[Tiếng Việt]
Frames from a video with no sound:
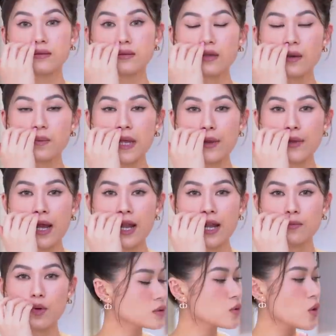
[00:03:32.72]
Tiếp theo đây là
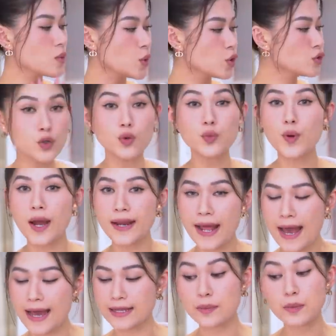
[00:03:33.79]
một đôi boot của
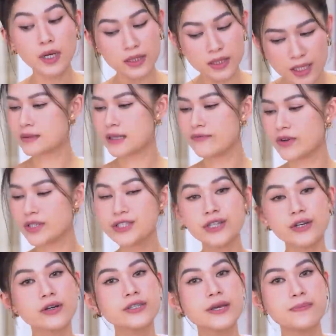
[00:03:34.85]
Prada. Tâm rất là thích, Tâm vẫn chưa
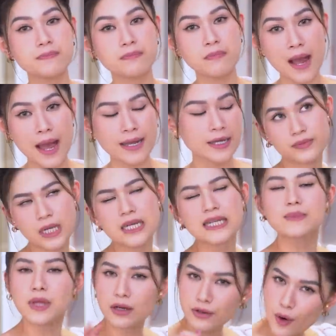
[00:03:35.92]
có dịp mang. Thật ra
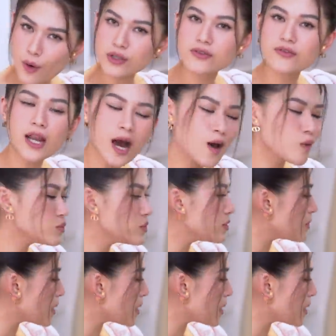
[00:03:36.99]
Tâm thử đồ chứ phải là không, nhưng